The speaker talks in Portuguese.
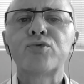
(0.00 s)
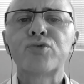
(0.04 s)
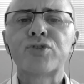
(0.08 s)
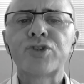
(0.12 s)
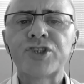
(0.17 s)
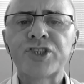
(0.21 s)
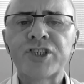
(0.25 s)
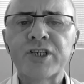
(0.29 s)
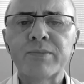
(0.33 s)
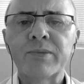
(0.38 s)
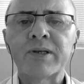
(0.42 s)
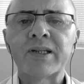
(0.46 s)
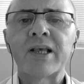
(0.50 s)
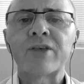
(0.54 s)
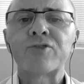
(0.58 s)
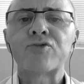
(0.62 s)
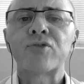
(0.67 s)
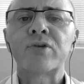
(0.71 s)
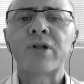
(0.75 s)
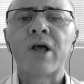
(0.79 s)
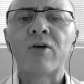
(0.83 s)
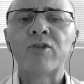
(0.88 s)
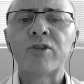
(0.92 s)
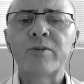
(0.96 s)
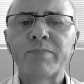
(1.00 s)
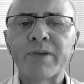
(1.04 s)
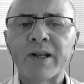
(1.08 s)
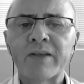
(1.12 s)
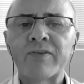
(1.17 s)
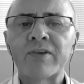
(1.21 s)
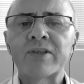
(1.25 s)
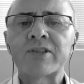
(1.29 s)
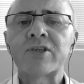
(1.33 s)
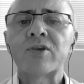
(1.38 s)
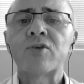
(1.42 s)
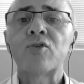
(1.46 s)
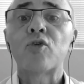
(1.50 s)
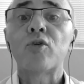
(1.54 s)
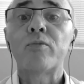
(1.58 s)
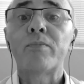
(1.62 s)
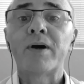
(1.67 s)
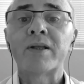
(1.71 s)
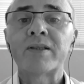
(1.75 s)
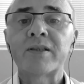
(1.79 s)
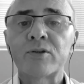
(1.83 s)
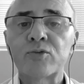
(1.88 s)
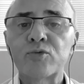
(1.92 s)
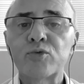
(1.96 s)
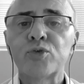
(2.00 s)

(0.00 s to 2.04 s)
do Sistema Nacional de Prevenção e Combate à